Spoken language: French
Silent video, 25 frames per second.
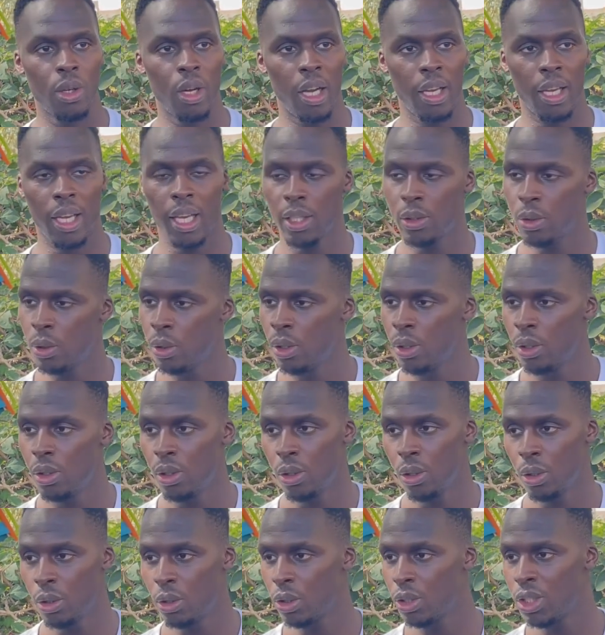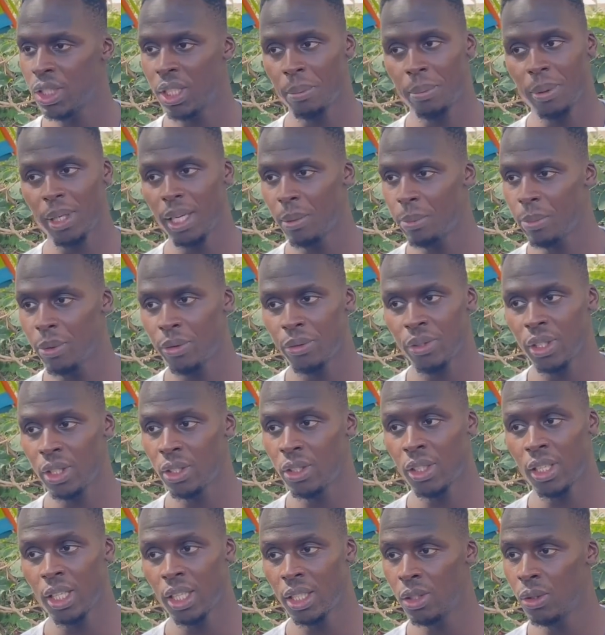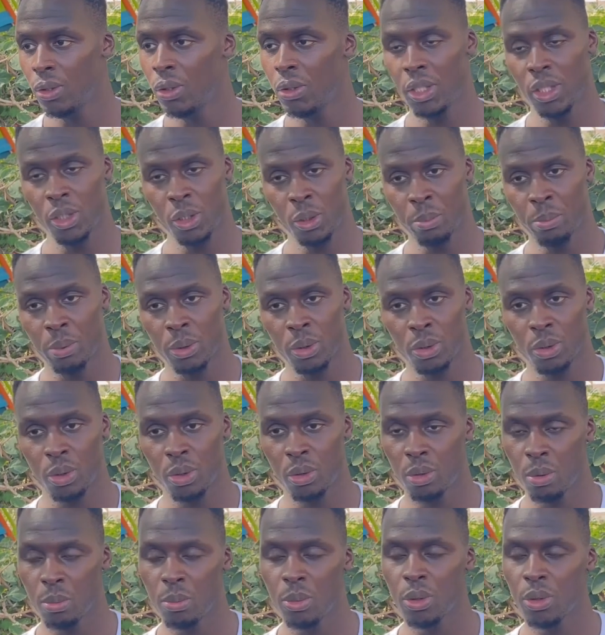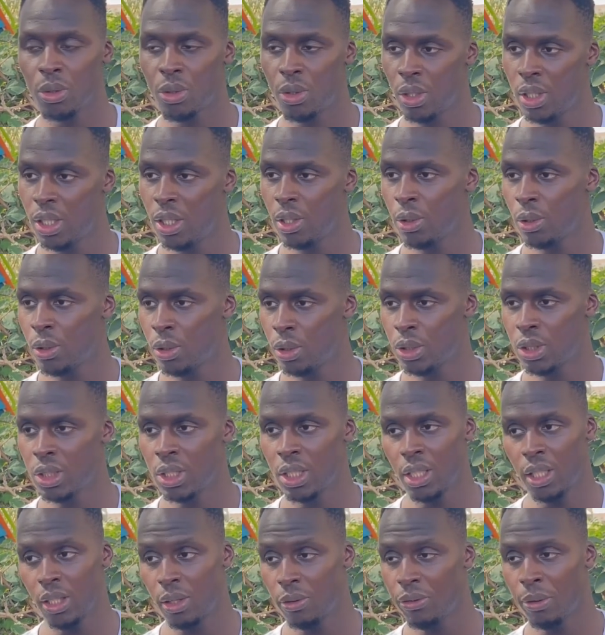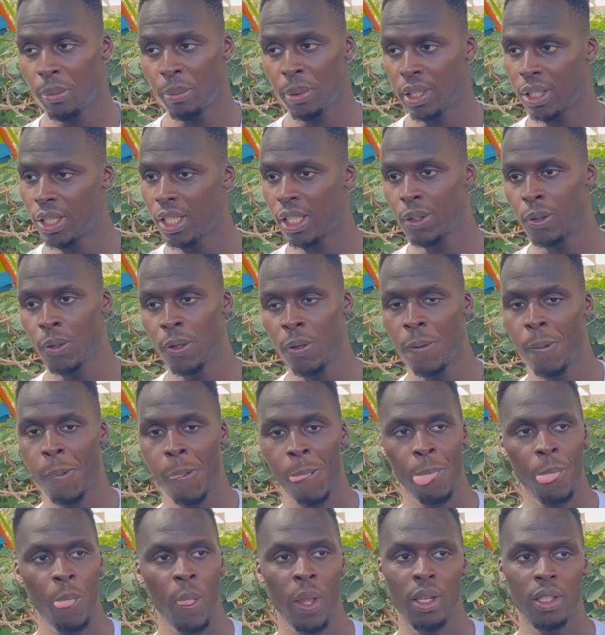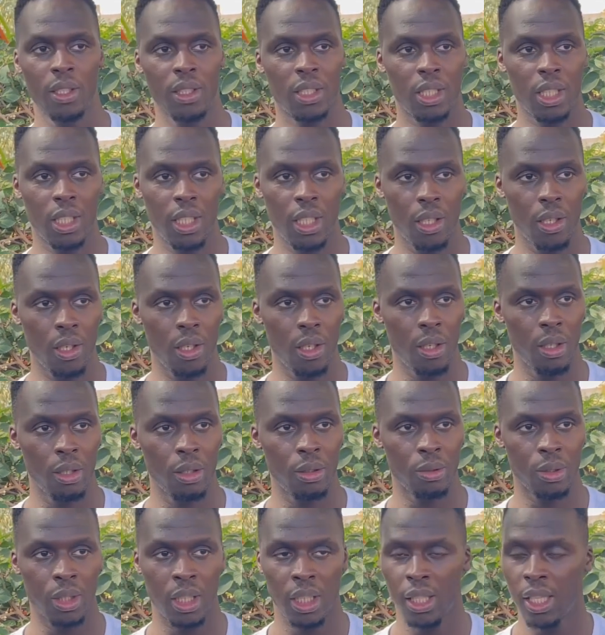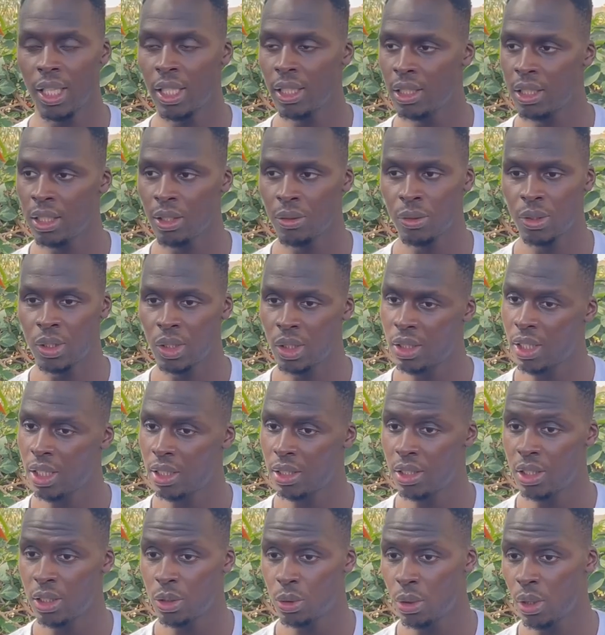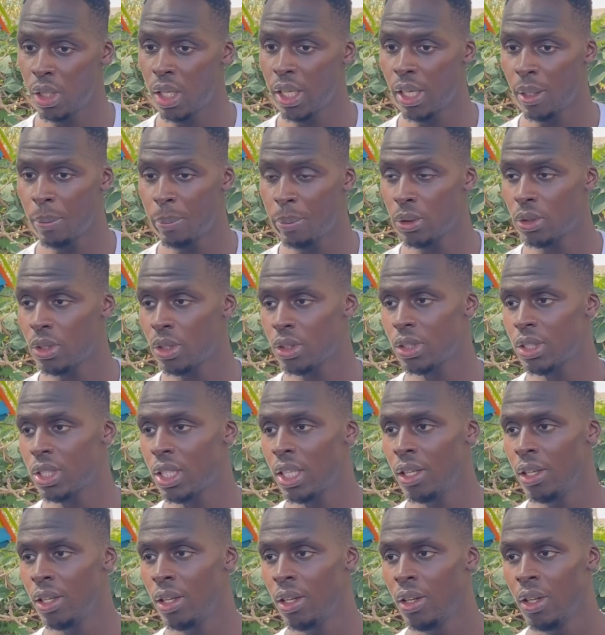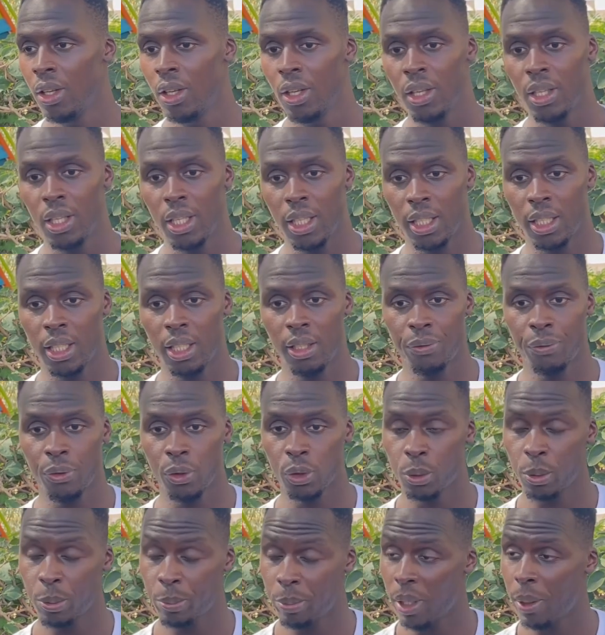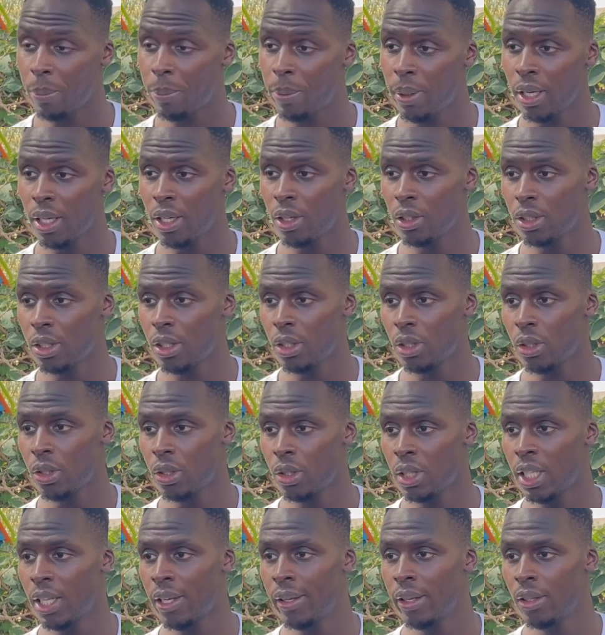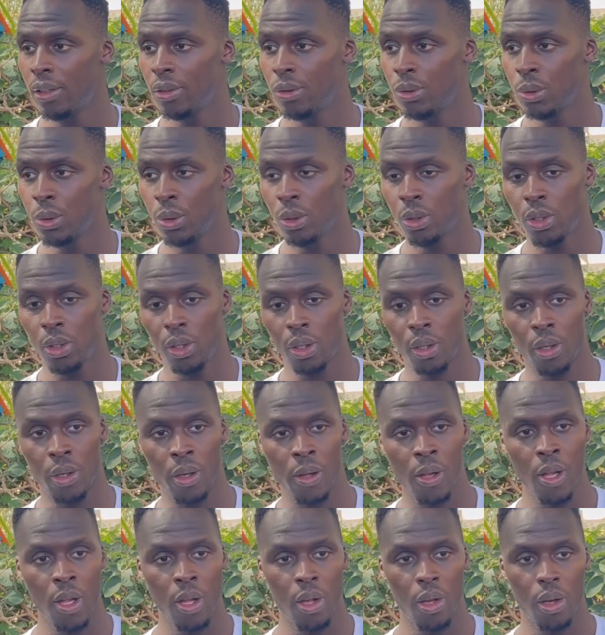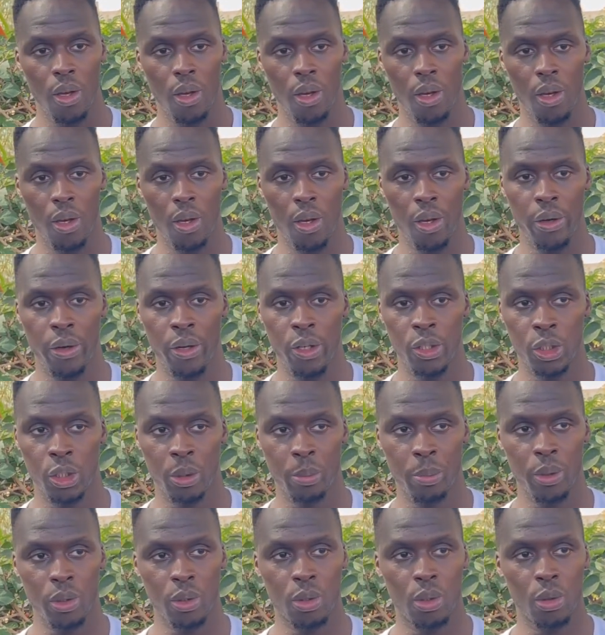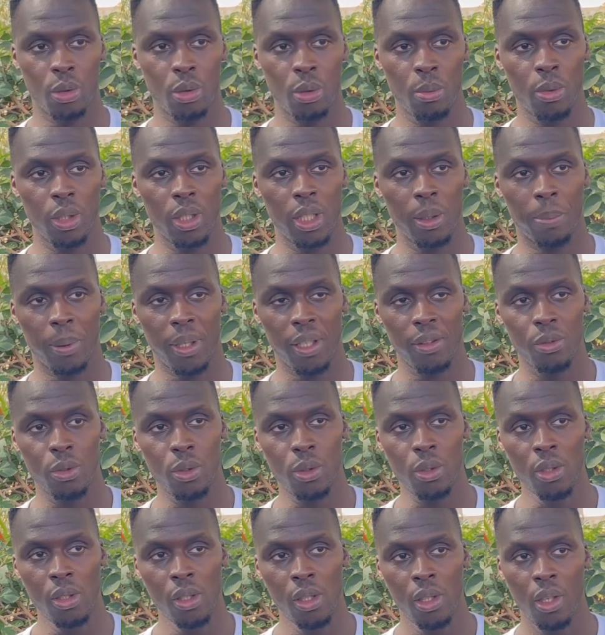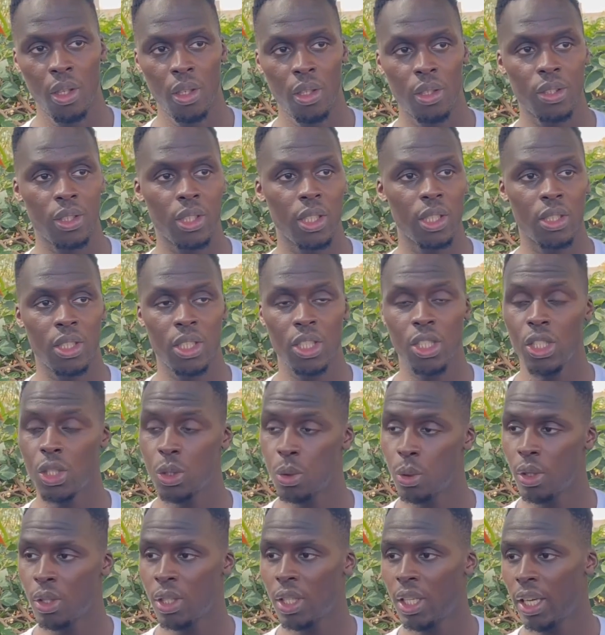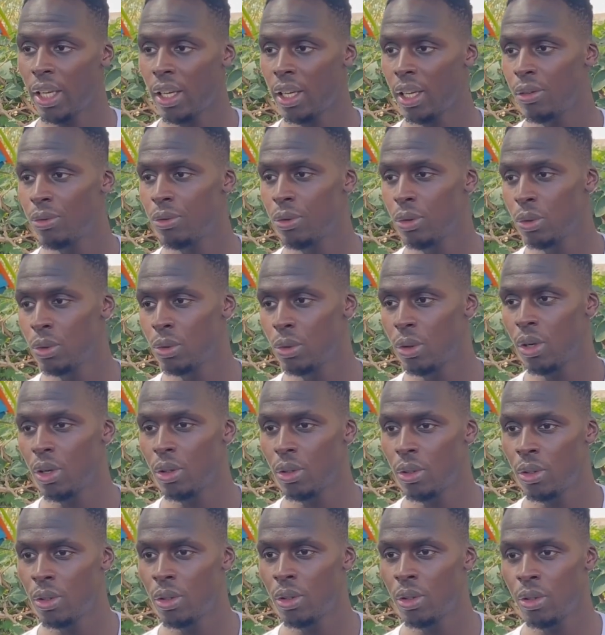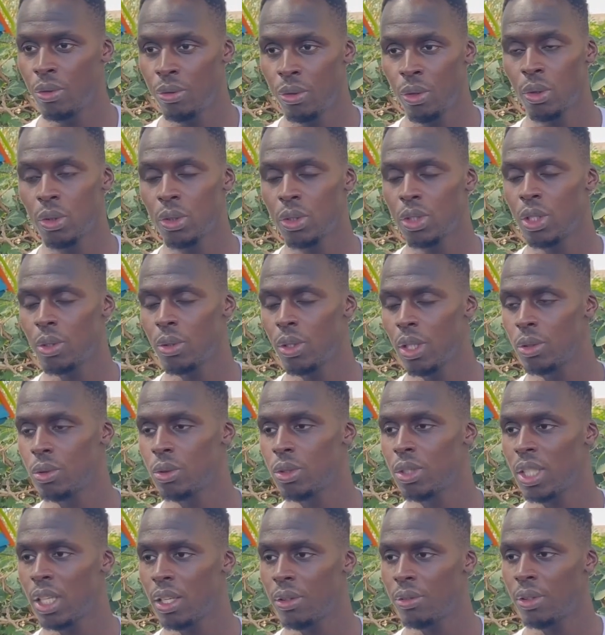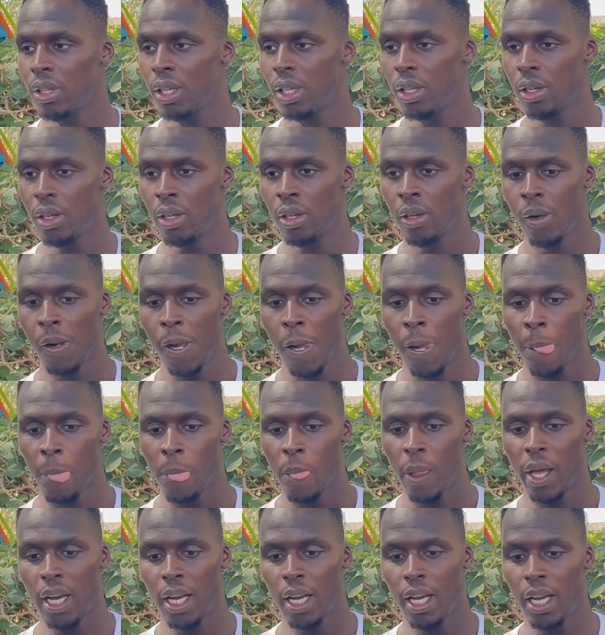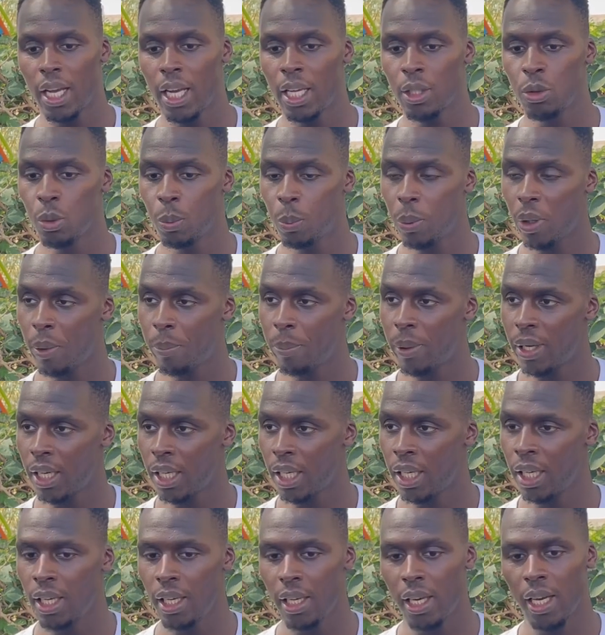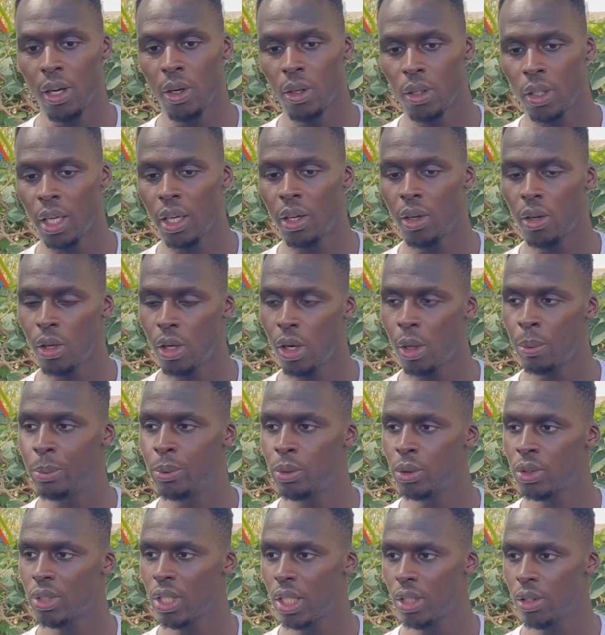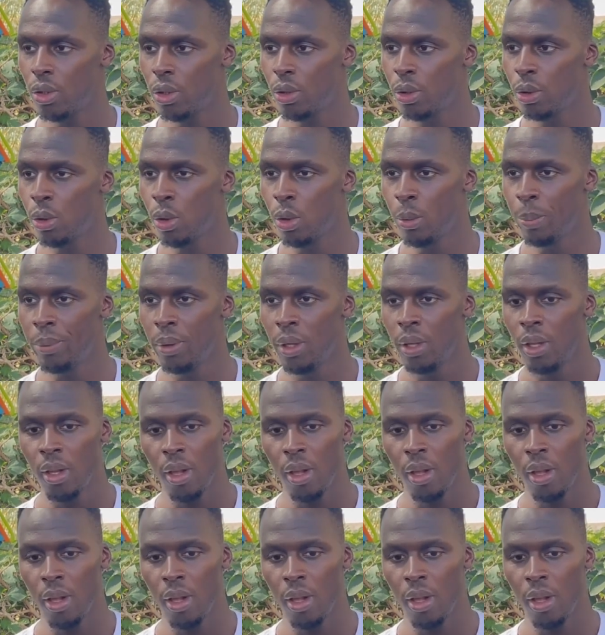un cadeau. Le coach n'est pas là pour faire des cadeaux et je pense que tout le monde connaît le coach, il ne fait pas de cadeaux si euh, vous êtes là, c'est que vous êtes un titulaire potentiel et qu'il faut se préparer en tant que tel. Donc, euh, euh, je pense que tout le monde est prévenu. Ces dix jours qui arrivent vont, nous, vont continuer à nous servir, à, nous préparer, à ancrer encore plus ça dans le groupe.